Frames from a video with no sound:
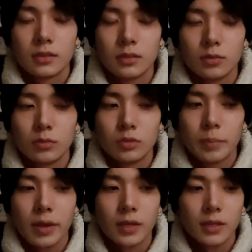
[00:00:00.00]
그리고 오늘
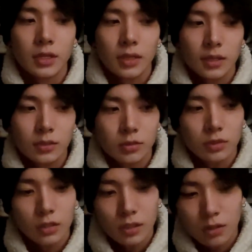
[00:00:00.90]
100일에
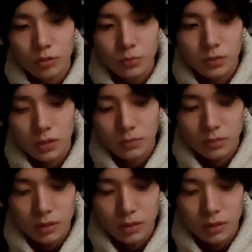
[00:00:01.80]
대해서 얘기하고 싶다